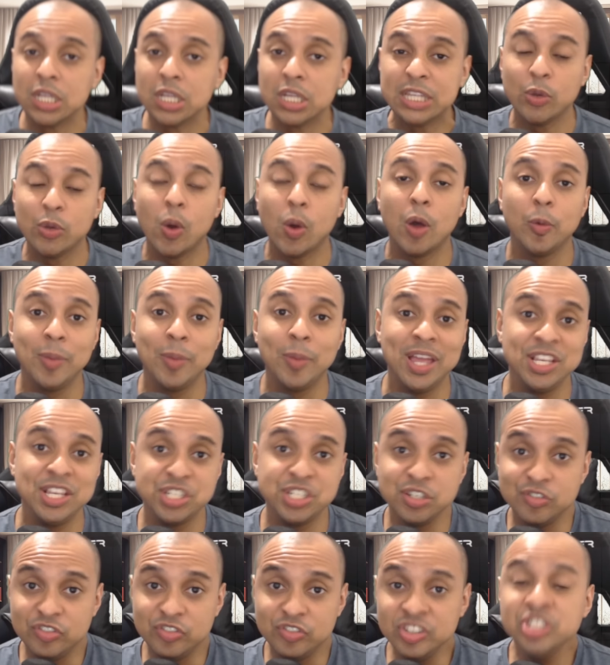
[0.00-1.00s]

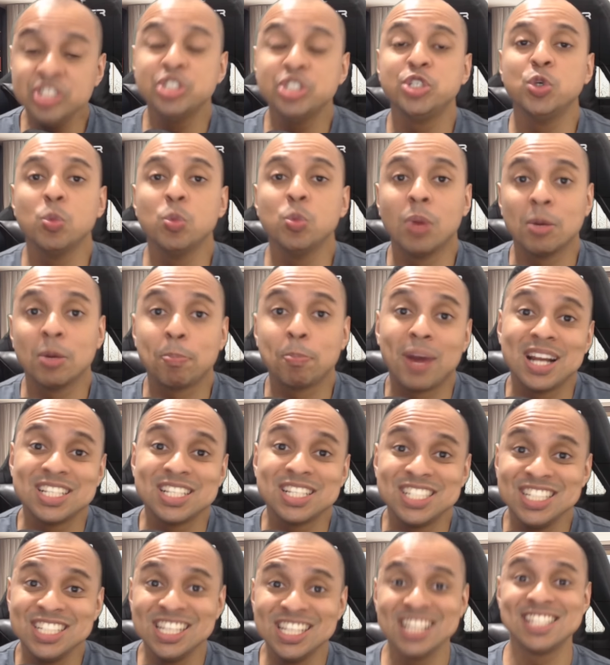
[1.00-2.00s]
atualmente 21
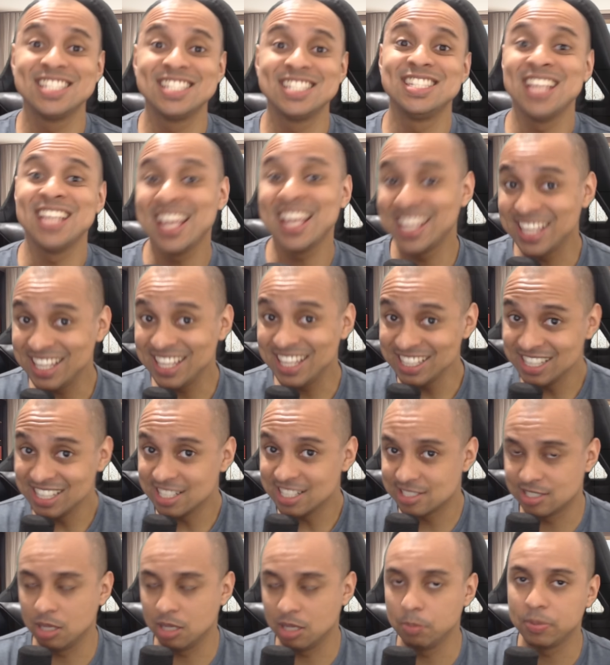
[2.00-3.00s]
partidas seguidas
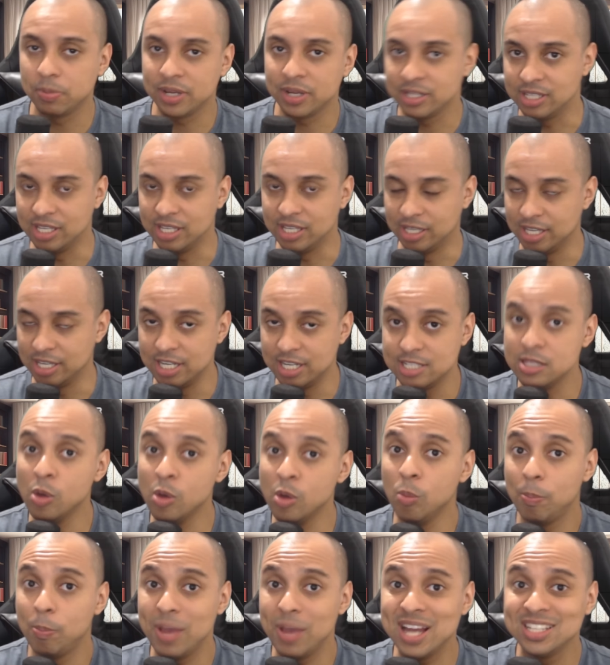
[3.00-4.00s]
sem perder. Eles
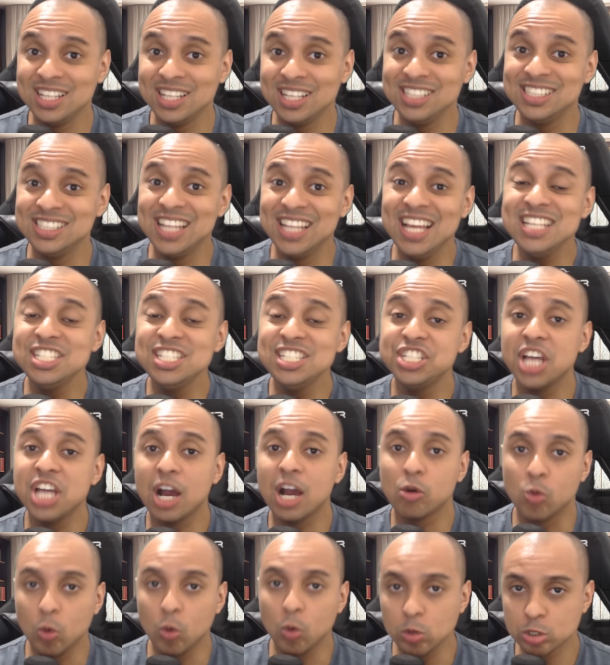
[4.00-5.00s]
não perdem desde
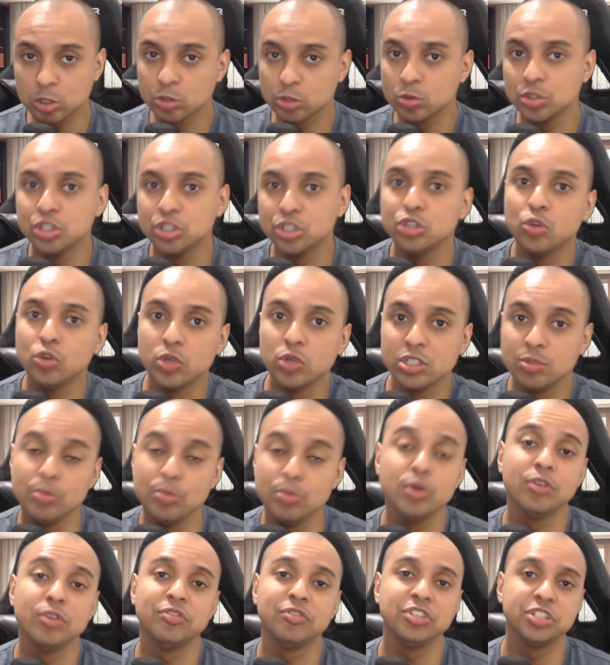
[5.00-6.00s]
agosto de
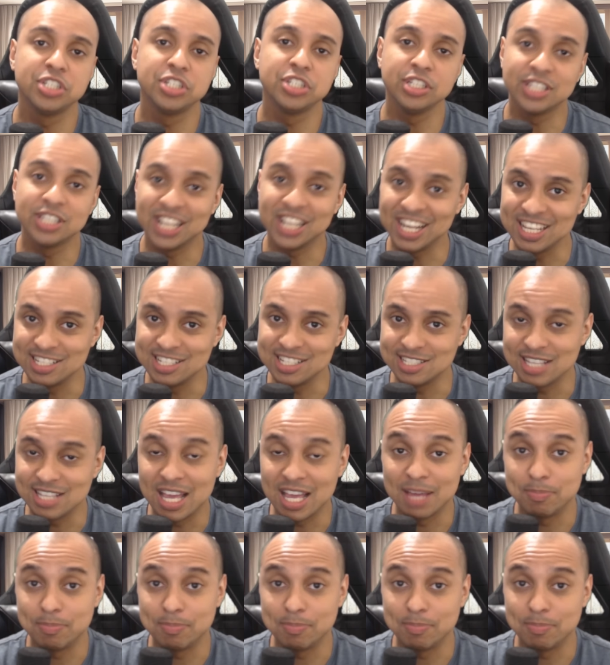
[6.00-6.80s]
2023. É